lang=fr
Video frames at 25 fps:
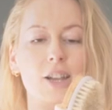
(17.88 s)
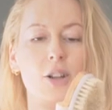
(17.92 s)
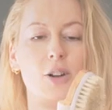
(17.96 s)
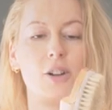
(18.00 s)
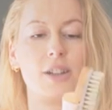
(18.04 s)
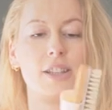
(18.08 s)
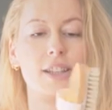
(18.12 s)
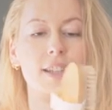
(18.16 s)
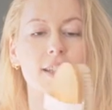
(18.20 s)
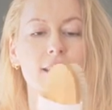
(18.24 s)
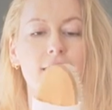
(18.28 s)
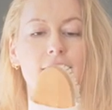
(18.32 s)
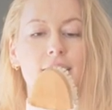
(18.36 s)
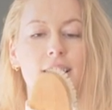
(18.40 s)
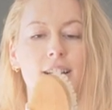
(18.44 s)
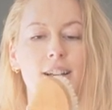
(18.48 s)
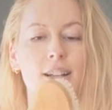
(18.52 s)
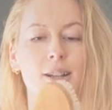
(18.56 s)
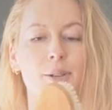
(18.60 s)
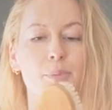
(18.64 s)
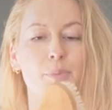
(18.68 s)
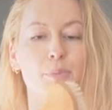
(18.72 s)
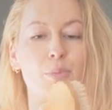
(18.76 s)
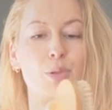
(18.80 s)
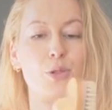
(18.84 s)
Alors, il y
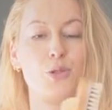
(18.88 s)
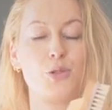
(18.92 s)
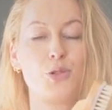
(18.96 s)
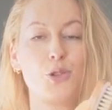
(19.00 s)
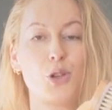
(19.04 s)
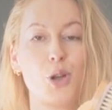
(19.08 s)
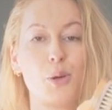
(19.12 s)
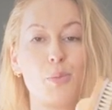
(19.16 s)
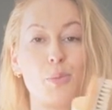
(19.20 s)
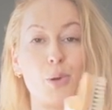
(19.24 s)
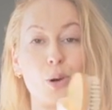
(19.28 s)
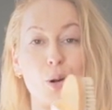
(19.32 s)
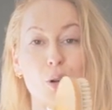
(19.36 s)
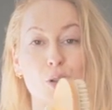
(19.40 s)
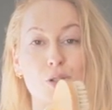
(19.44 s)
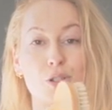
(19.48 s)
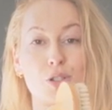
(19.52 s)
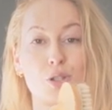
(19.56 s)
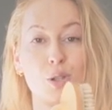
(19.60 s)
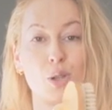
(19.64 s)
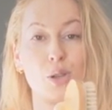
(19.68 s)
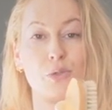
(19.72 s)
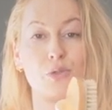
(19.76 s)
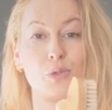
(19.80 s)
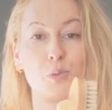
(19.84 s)
a plusieurs
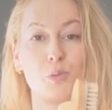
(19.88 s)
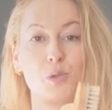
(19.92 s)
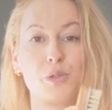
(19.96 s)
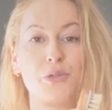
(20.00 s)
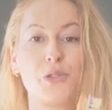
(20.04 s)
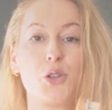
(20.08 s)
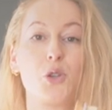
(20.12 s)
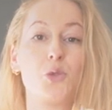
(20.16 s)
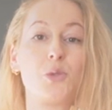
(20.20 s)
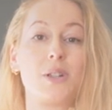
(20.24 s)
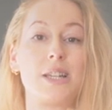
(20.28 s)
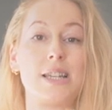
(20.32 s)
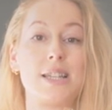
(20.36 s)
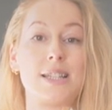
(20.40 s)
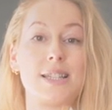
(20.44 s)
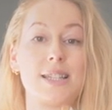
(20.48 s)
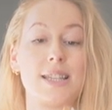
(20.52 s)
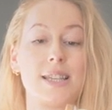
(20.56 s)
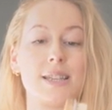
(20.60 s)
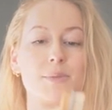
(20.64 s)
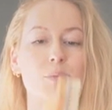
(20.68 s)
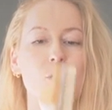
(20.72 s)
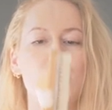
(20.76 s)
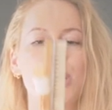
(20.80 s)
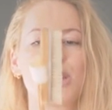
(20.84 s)
brosses que vous pouvez
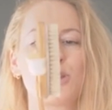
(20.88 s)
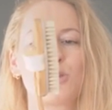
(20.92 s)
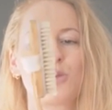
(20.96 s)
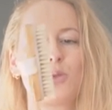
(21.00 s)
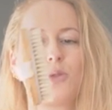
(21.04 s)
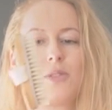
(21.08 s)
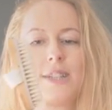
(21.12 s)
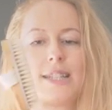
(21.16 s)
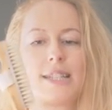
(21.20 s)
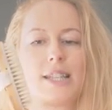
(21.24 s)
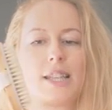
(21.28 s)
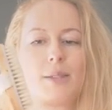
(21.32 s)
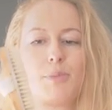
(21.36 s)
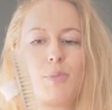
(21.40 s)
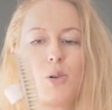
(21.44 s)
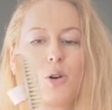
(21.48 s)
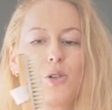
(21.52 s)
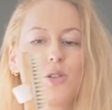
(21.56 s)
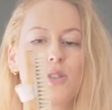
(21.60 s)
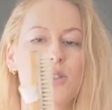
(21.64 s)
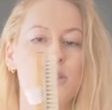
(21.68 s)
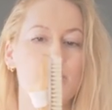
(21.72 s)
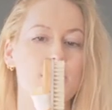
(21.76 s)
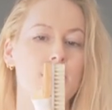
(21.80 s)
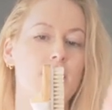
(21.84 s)
utiliser. Moi, j'ai trouvé cette
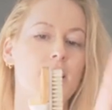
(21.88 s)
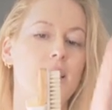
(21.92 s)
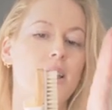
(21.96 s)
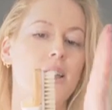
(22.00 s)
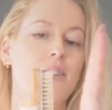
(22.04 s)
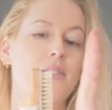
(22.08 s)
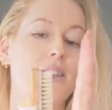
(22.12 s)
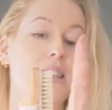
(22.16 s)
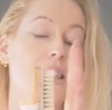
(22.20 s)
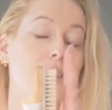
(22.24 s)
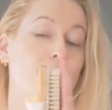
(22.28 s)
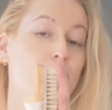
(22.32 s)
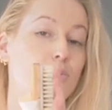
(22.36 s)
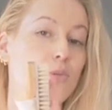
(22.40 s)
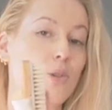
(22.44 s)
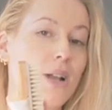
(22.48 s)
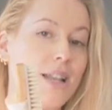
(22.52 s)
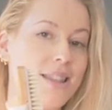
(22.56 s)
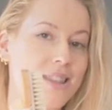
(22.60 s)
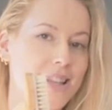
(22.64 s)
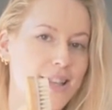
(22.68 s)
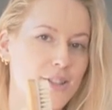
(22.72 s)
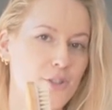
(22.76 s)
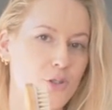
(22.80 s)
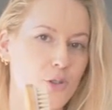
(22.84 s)
brosse avec des
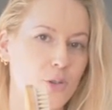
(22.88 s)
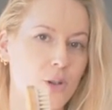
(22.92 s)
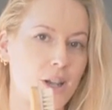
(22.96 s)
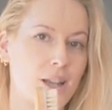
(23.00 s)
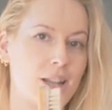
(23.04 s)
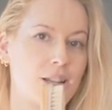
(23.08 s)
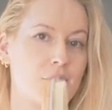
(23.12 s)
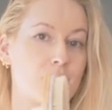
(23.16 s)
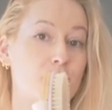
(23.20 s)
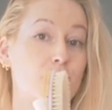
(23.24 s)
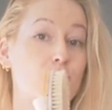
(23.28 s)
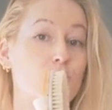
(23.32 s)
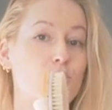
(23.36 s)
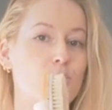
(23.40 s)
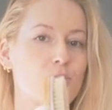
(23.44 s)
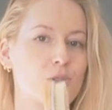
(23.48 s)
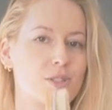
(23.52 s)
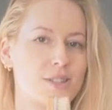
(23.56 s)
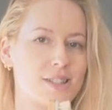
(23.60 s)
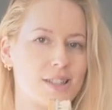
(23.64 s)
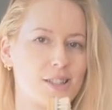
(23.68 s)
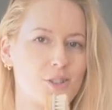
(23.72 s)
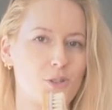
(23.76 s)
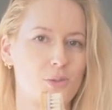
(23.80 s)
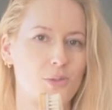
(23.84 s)
poils naturels. Je vous
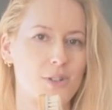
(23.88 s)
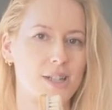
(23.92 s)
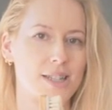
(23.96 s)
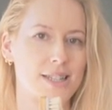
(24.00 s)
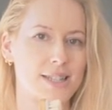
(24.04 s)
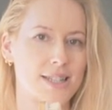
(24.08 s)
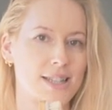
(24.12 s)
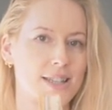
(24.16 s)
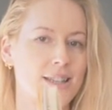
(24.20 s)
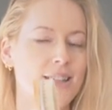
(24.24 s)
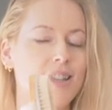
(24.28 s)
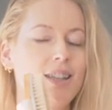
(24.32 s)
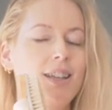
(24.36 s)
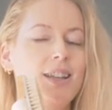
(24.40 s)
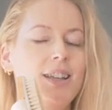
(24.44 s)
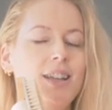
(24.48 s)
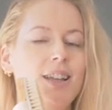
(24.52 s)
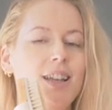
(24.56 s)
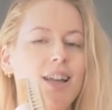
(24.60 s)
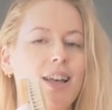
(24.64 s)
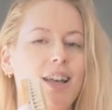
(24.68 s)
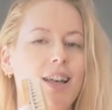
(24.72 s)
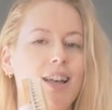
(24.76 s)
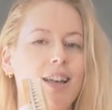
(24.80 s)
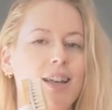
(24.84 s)
conseille d'utiliser
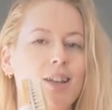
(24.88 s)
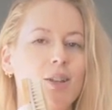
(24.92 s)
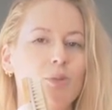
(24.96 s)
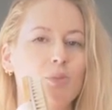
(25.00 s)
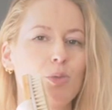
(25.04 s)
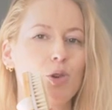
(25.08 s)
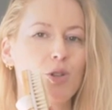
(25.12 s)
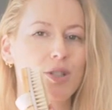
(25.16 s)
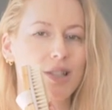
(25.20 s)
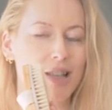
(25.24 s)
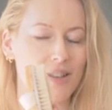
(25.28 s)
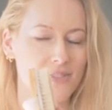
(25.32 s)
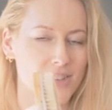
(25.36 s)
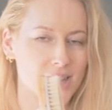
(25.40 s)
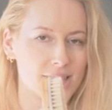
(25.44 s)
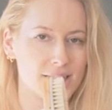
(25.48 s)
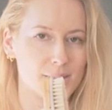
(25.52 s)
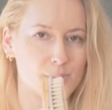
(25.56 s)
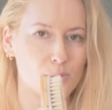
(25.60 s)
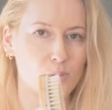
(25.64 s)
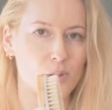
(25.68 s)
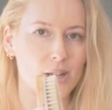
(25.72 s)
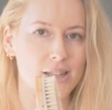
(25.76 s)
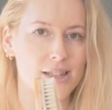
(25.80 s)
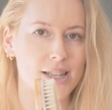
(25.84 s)
euh, une brosse avec des
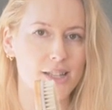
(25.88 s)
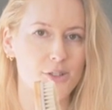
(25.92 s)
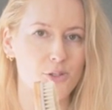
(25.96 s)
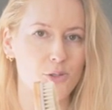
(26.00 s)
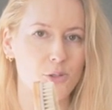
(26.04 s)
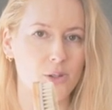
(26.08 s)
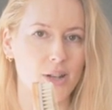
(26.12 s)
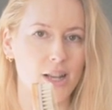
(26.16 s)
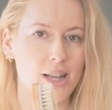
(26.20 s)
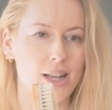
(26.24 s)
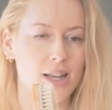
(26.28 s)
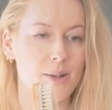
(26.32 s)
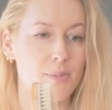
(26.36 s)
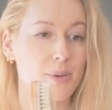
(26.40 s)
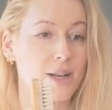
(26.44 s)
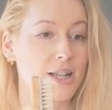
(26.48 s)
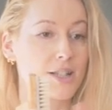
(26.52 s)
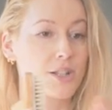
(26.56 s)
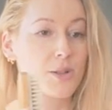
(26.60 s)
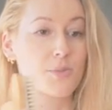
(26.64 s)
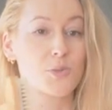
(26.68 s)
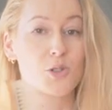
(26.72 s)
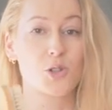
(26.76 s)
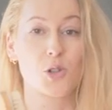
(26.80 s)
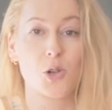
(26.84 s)
poils naturels, par
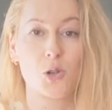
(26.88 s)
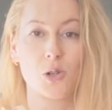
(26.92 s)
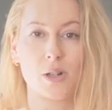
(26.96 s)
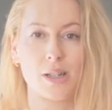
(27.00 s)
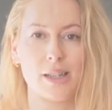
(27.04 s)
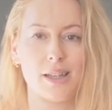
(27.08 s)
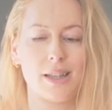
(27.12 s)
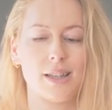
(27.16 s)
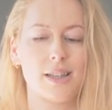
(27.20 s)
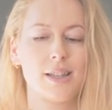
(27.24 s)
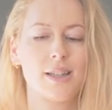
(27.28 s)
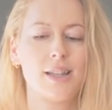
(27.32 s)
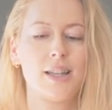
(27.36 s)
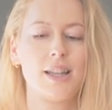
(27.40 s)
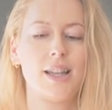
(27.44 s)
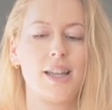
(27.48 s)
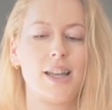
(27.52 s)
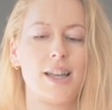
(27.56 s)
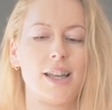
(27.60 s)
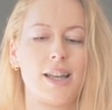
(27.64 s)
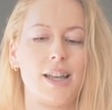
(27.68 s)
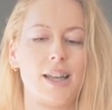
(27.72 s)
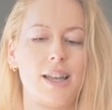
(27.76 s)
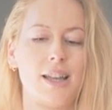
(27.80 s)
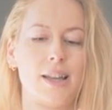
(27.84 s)
exemple sanglier.
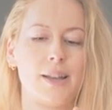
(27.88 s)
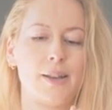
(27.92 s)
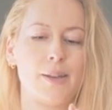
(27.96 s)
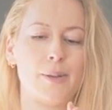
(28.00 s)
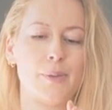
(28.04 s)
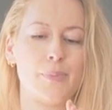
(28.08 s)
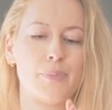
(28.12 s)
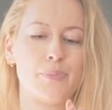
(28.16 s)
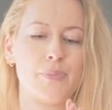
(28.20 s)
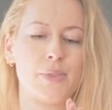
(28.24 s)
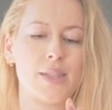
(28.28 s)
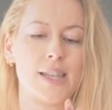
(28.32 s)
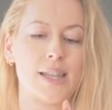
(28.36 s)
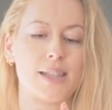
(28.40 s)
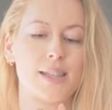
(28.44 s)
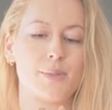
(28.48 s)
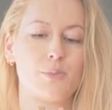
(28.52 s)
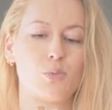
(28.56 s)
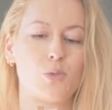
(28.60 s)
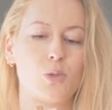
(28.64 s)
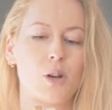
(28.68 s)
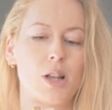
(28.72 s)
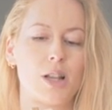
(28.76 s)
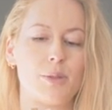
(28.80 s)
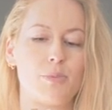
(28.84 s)
Euh, il y a des
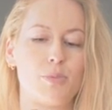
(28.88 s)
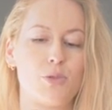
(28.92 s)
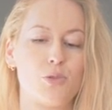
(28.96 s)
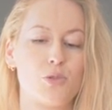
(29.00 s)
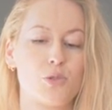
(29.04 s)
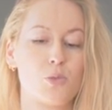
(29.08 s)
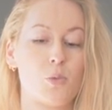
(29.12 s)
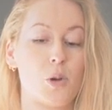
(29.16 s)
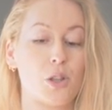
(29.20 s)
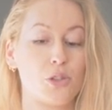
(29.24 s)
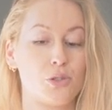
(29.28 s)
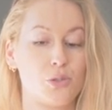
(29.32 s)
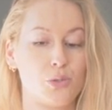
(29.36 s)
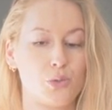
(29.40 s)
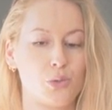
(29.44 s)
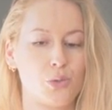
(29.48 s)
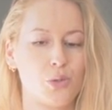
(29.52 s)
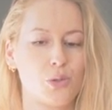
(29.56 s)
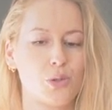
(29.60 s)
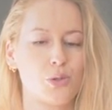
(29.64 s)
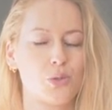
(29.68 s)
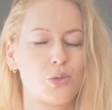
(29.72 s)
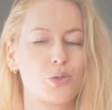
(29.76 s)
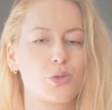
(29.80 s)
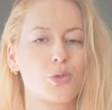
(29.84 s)
poils plus ou moins
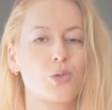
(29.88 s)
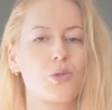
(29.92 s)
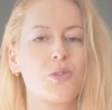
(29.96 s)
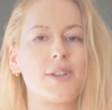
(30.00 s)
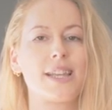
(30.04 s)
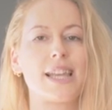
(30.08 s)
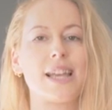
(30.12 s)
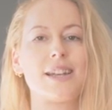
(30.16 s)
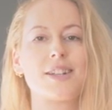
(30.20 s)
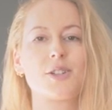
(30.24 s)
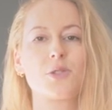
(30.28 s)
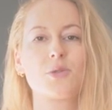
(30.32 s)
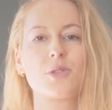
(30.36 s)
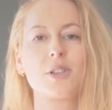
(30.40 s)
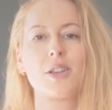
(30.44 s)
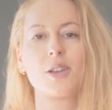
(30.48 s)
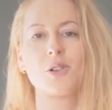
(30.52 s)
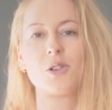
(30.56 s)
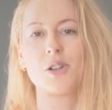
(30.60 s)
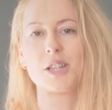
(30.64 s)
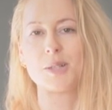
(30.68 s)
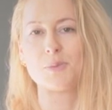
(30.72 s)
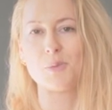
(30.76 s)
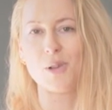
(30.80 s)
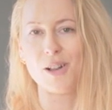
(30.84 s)
durs, donc trouvez quelque chose qui
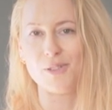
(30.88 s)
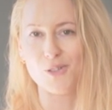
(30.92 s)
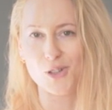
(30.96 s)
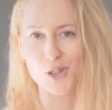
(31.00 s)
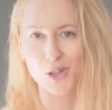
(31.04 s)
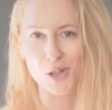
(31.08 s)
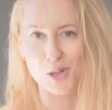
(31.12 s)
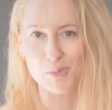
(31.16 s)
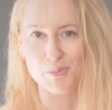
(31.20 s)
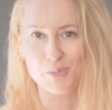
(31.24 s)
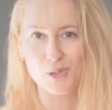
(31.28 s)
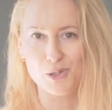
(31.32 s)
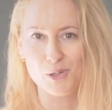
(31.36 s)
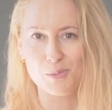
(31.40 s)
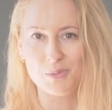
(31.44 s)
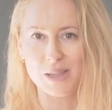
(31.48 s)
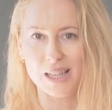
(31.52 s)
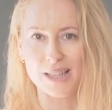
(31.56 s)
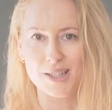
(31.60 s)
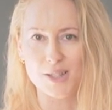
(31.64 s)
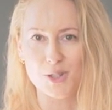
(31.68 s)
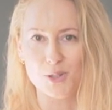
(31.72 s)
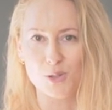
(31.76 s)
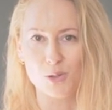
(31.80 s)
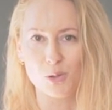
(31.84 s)
correspond à votre peau,
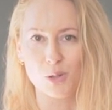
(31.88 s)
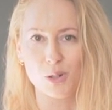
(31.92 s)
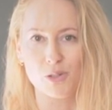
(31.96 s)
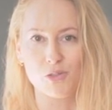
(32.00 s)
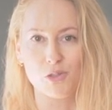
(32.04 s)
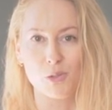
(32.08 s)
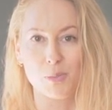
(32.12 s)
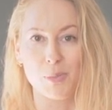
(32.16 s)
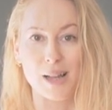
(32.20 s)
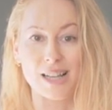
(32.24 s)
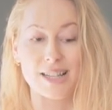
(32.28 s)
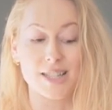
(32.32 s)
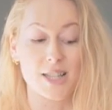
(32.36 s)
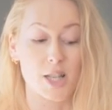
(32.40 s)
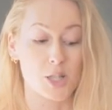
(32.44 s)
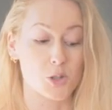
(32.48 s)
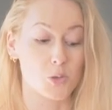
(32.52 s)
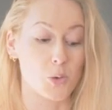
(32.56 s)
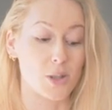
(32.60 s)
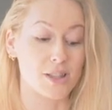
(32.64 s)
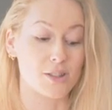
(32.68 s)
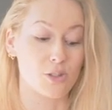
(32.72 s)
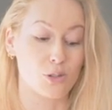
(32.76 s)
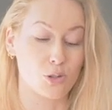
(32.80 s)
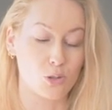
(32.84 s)
bien sûr. Il ne faut pas que ça
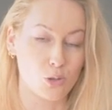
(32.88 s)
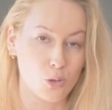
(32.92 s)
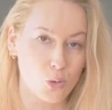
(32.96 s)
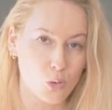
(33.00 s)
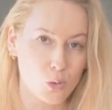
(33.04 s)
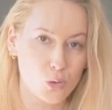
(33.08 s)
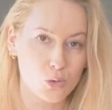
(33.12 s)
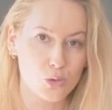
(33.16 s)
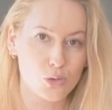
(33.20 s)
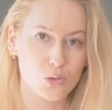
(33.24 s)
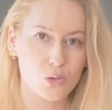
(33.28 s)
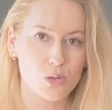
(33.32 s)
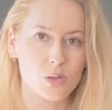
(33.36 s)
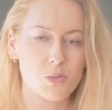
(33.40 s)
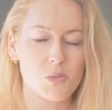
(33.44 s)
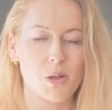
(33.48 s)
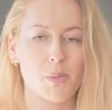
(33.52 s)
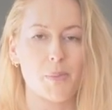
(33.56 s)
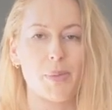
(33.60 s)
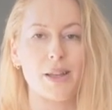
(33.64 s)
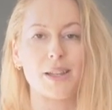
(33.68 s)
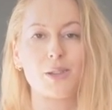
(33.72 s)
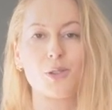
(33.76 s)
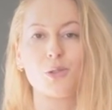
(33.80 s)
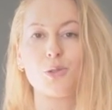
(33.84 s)
soit trop dur, mais
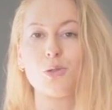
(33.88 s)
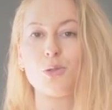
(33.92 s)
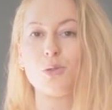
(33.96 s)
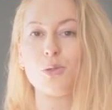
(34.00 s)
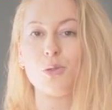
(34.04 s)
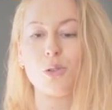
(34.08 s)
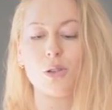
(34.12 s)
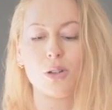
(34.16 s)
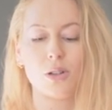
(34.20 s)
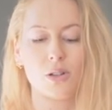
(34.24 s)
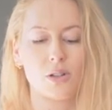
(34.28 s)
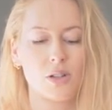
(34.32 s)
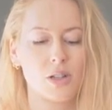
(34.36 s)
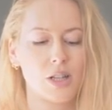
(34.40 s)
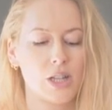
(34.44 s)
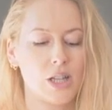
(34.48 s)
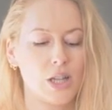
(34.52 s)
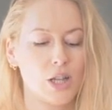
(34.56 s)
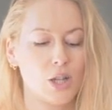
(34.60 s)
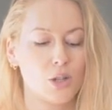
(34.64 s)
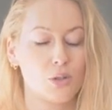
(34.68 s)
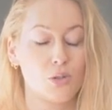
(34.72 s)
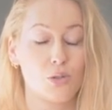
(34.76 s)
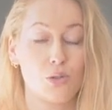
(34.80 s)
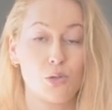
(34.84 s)
pas trop euh,
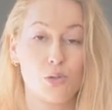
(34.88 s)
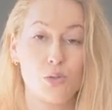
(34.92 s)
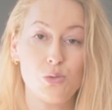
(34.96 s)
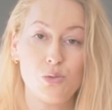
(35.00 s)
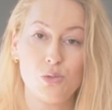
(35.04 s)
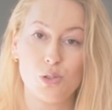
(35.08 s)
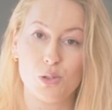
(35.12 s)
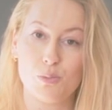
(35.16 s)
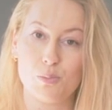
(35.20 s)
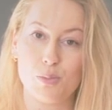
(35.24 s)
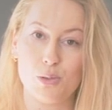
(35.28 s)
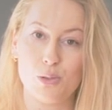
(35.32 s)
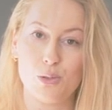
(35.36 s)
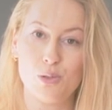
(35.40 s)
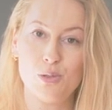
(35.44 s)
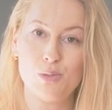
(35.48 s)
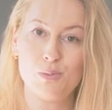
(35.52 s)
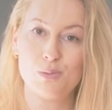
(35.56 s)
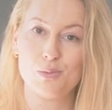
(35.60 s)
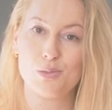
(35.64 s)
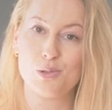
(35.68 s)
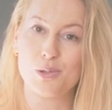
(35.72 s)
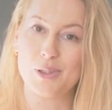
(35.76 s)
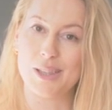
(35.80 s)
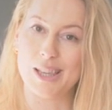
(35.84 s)
doux non plus,
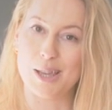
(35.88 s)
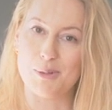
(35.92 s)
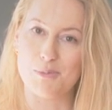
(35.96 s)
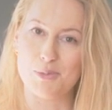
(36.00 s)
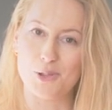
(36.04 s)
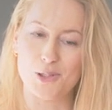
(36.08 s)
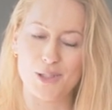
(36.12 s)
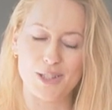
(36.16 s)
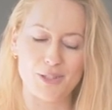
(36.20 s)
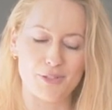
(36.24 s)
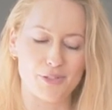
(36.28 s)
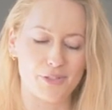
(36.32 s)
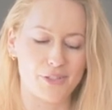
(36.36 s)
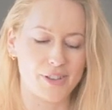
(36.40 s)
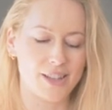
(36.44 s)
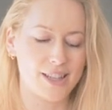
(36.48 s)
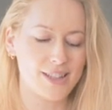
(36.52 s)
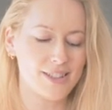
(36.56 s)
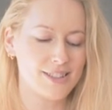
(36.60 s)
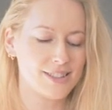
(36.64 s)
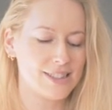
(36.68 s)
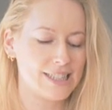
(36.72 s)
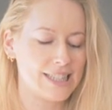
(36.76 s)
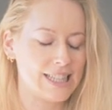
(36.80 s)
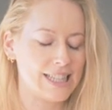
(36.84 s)
pour qu'il y ait un peu
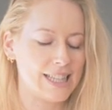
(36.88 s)
d'effet.